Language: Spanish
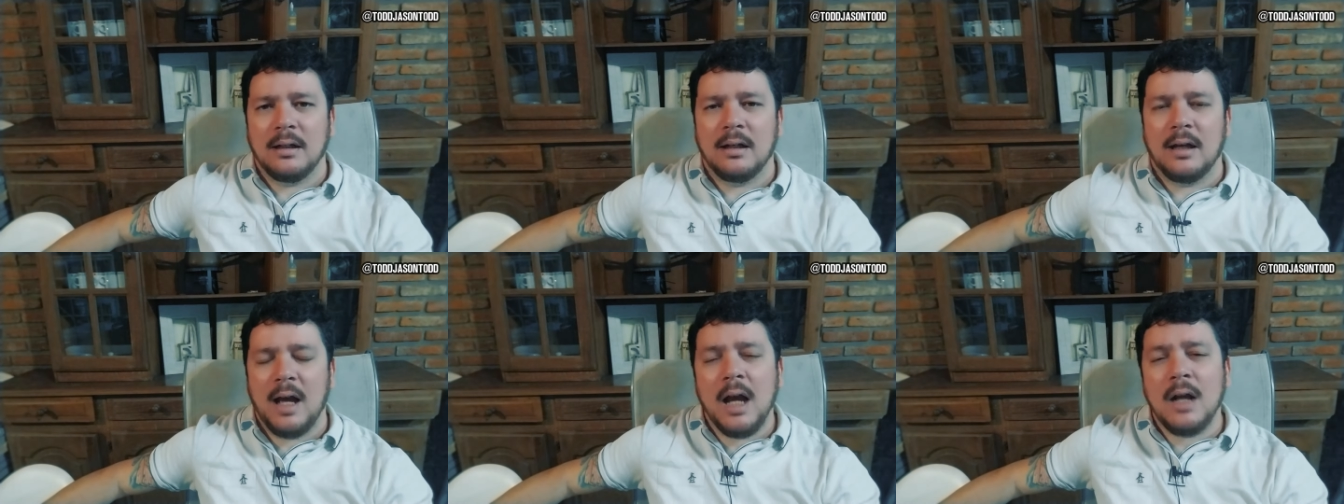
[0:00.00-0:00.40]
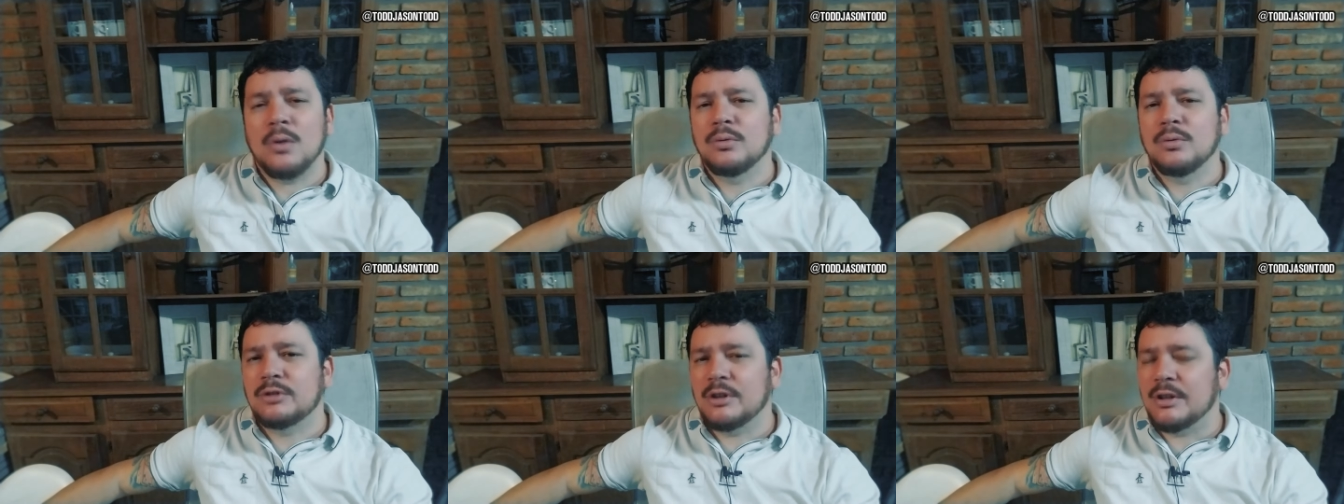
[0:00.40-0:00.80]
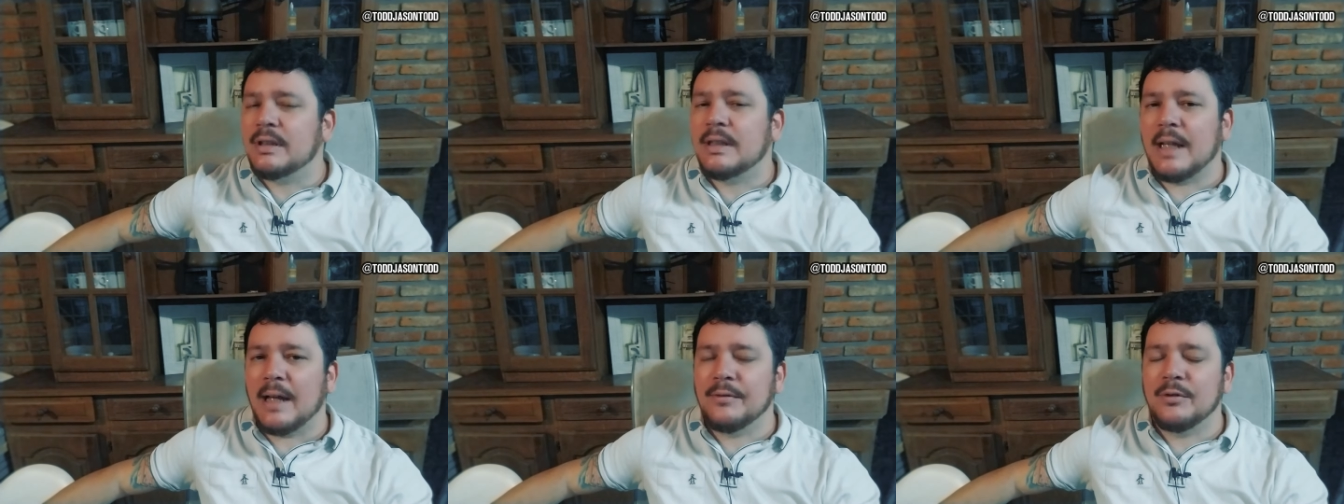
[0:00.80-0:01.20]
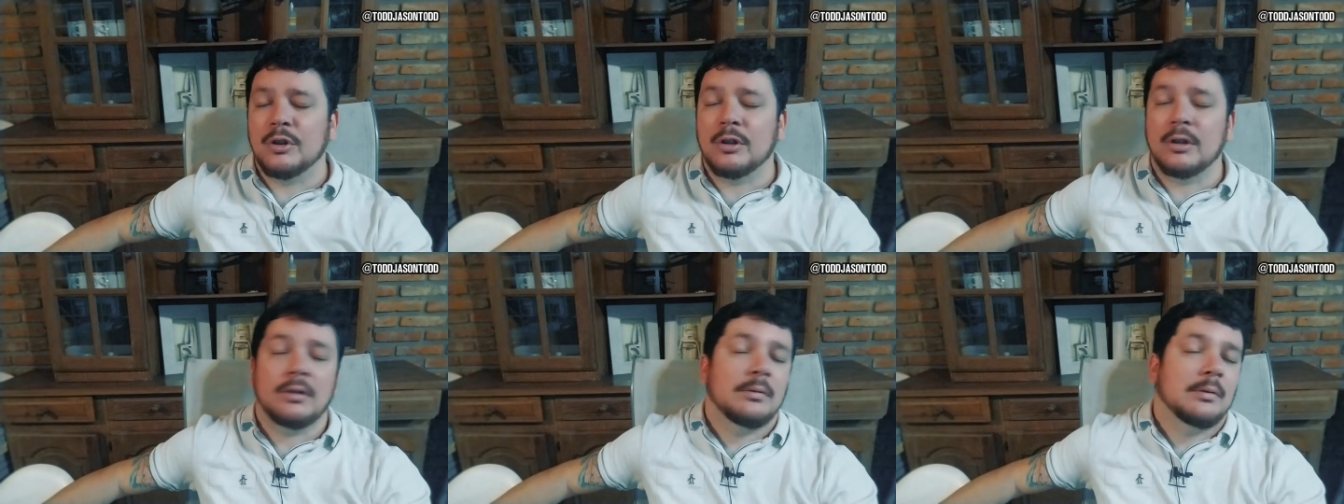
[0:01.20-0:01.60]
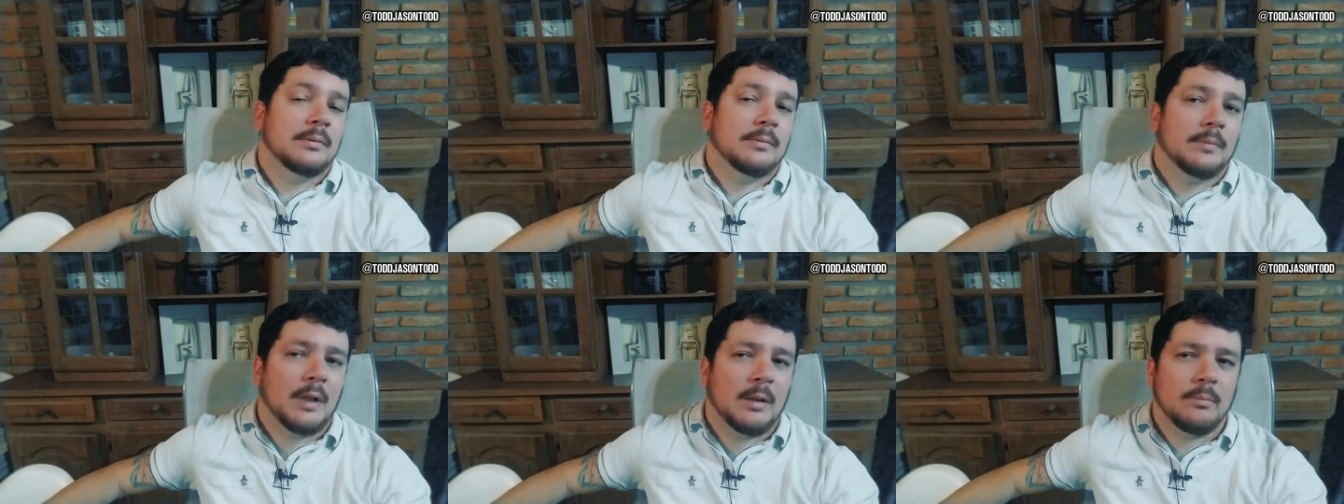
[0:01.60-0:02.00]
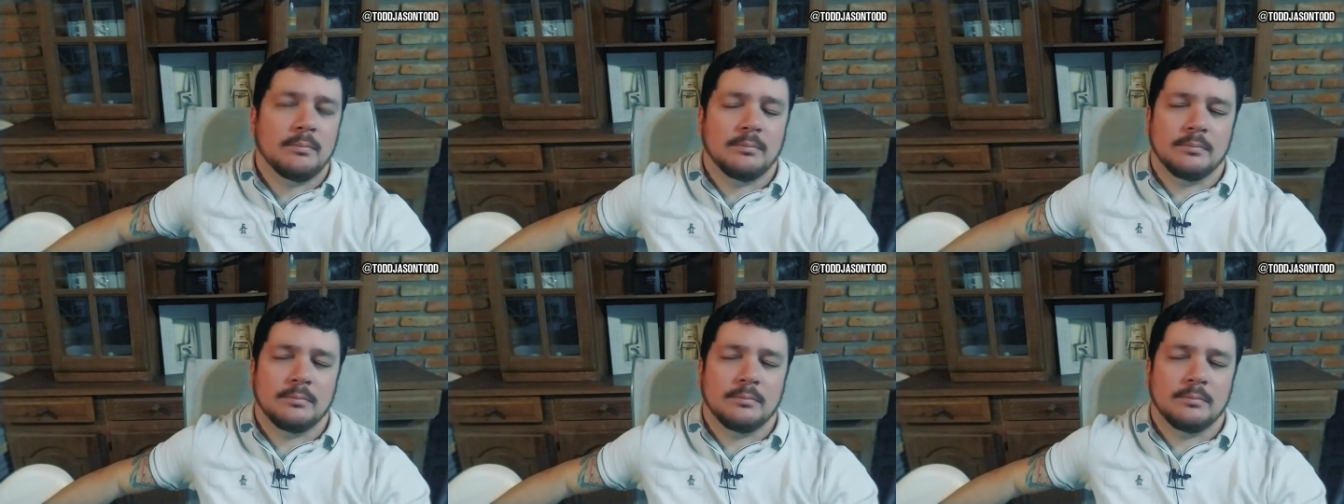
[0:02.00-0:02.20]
ajusticiando, eh,